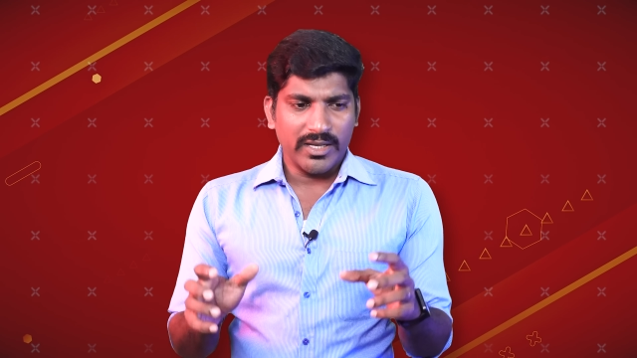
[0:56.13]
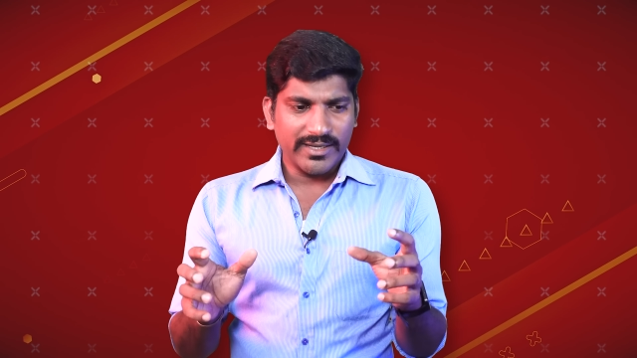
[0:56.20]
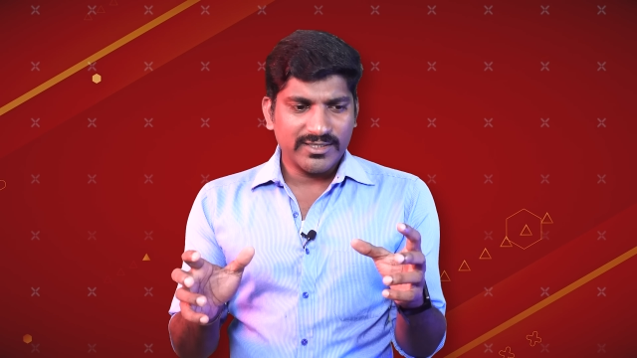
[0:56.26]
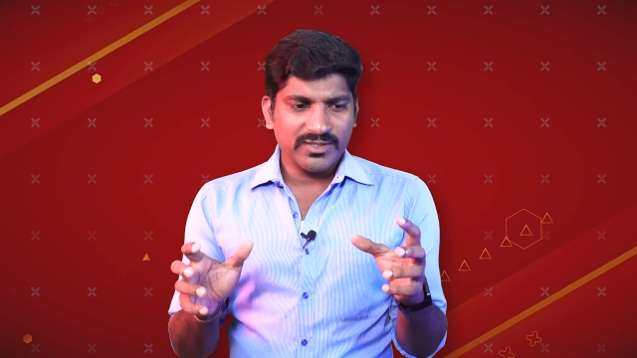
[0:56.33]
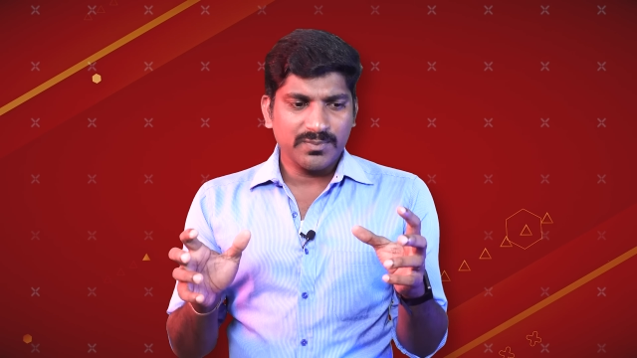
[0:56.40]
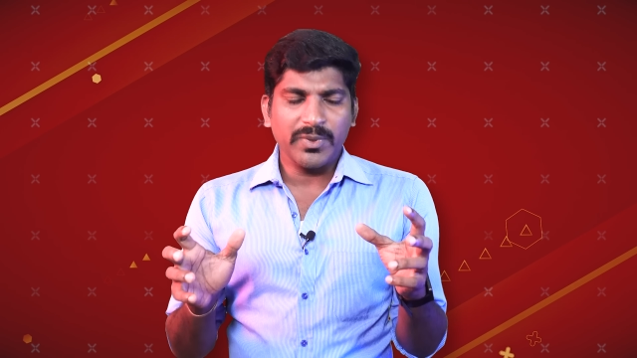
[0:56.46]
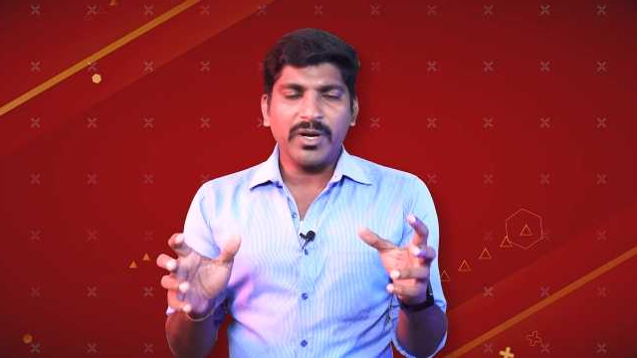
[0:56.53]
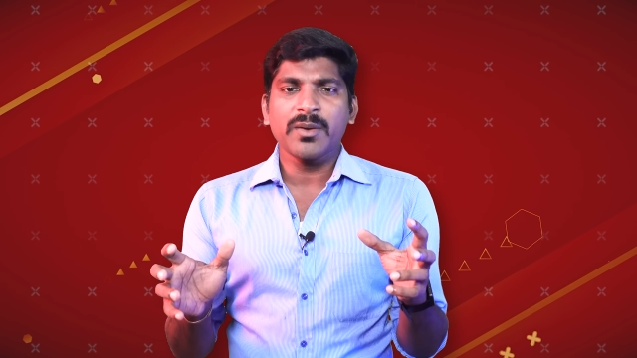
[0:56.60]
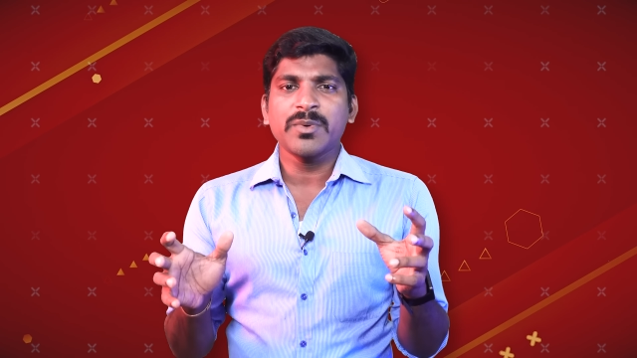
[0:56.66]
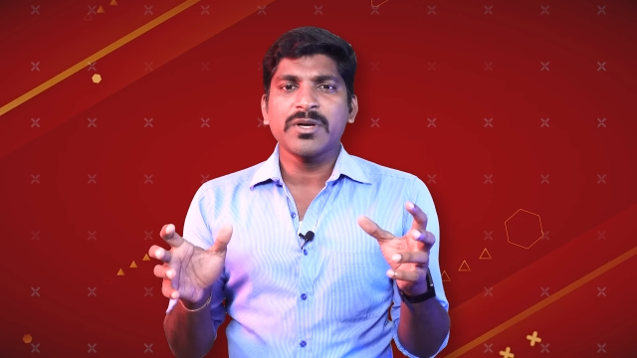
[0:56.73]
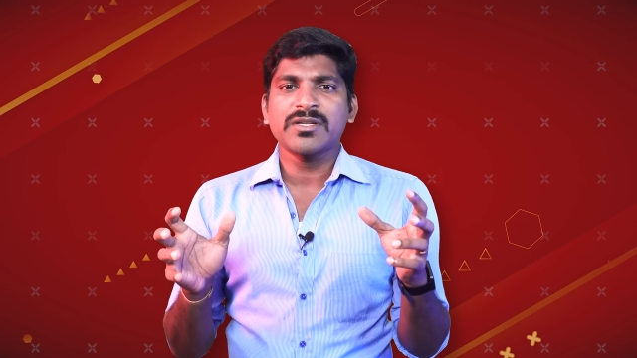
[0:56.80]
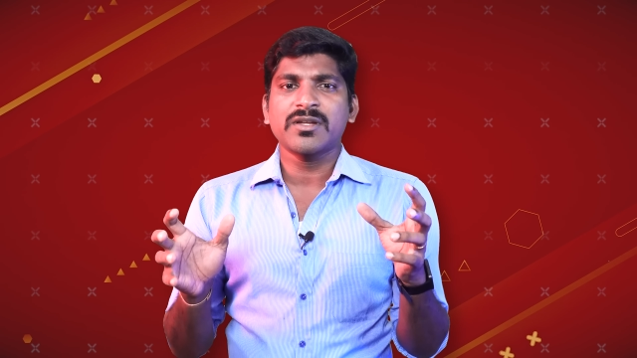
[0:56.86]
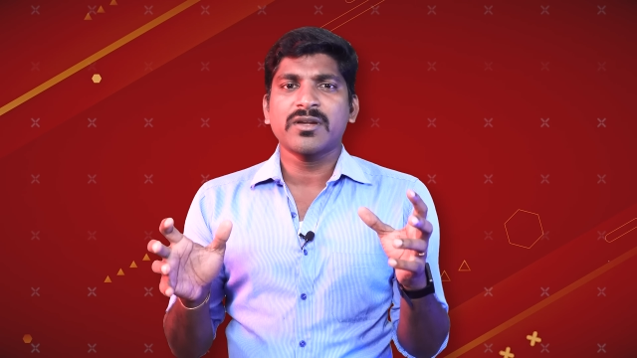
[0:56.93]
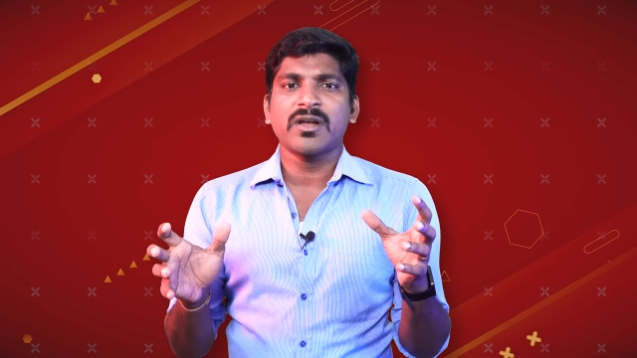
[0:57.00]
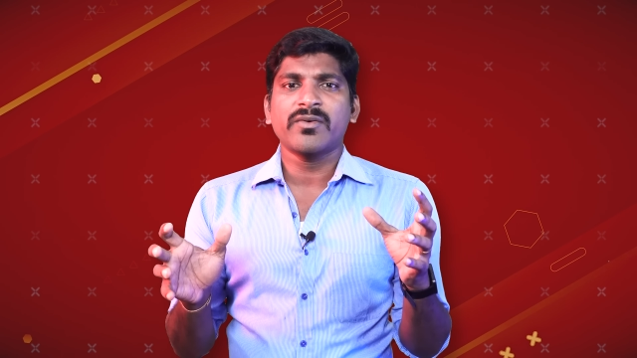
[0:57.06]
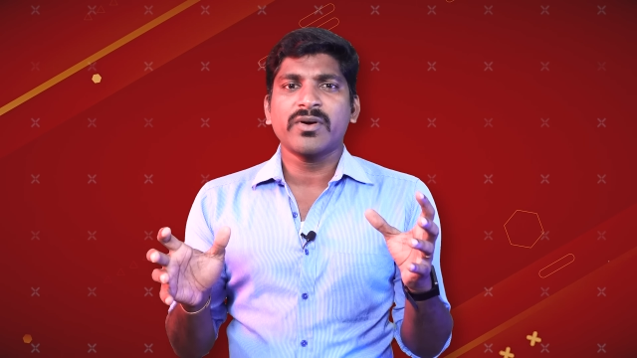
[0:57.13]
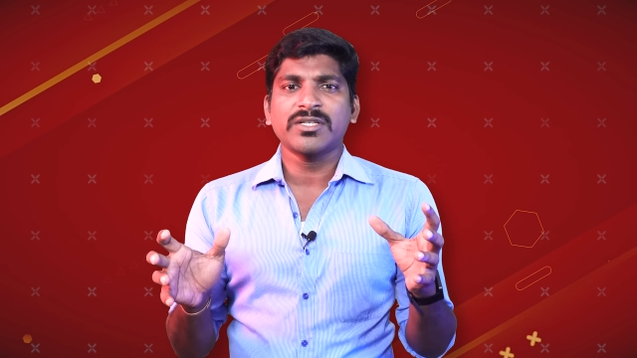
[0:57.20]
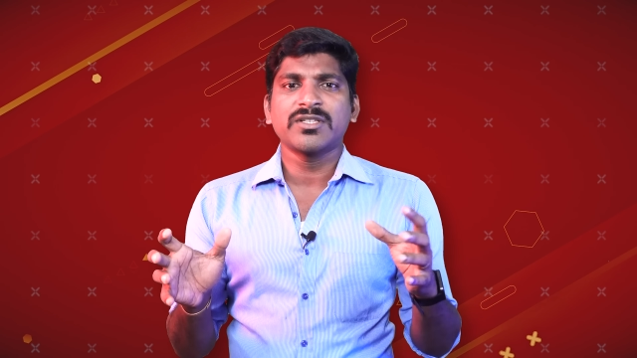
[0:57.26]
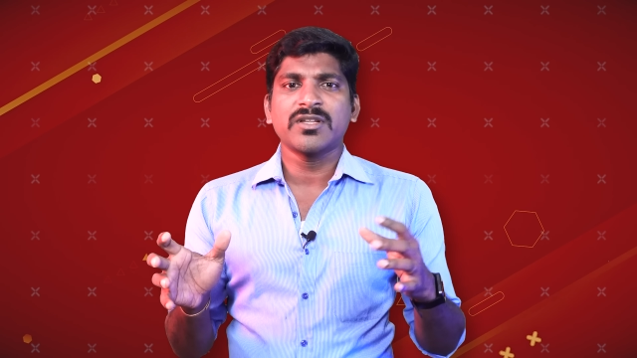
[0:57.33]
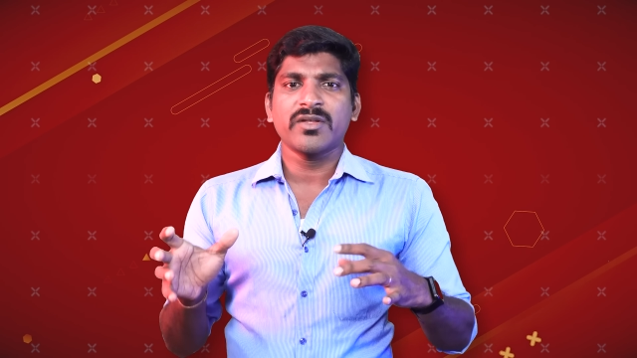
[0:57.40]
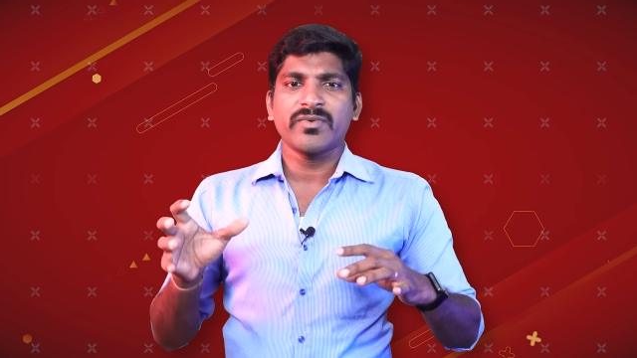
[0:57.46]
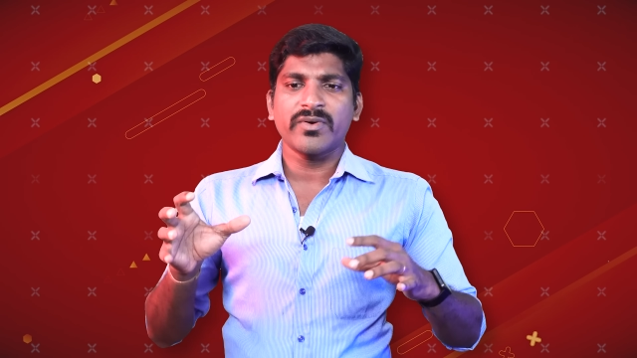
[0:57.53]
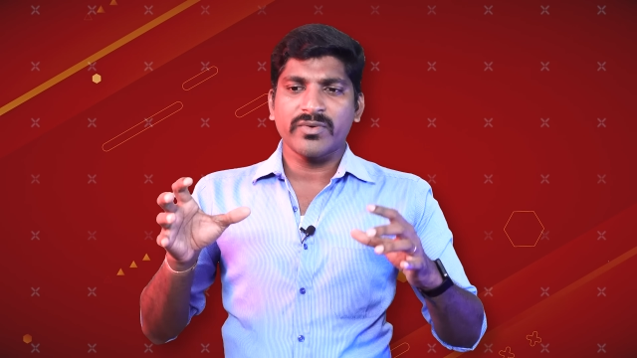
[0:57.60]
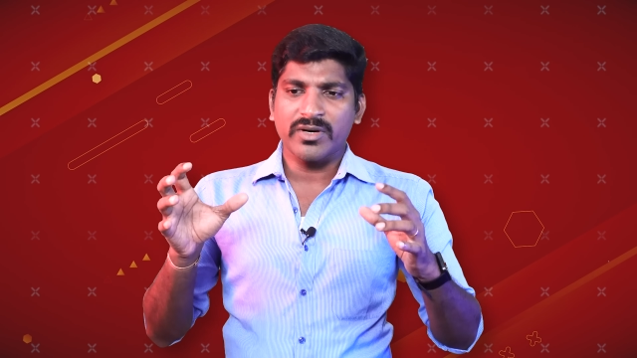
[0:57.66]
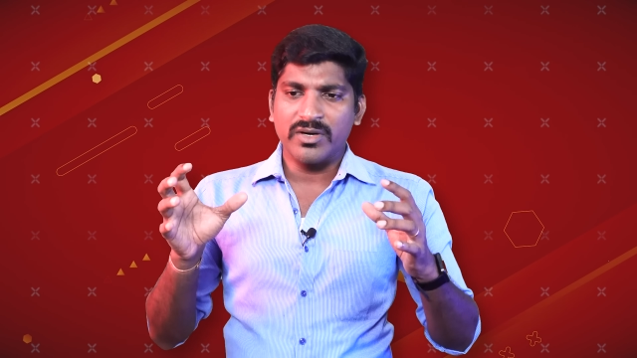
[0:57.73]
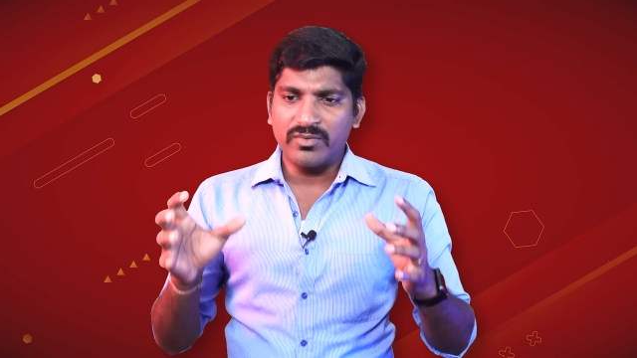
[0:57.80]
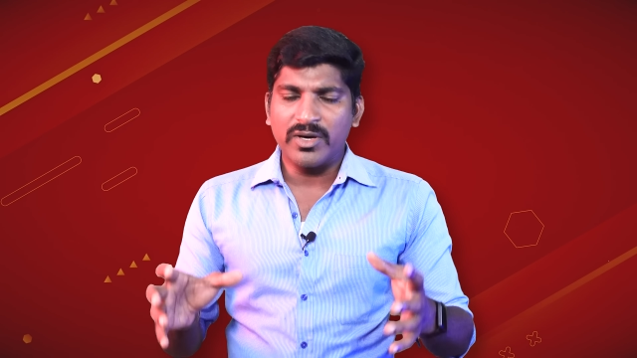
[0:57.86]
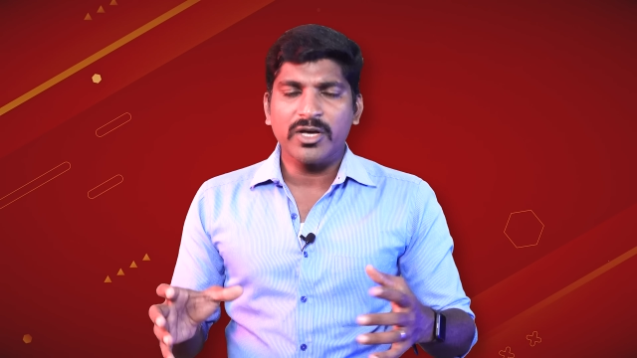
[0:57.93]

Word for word: எக்ஸ் பிரைம் மினிஸ்டர் நவாஸ் ஷெரீஃப் அவர்கள்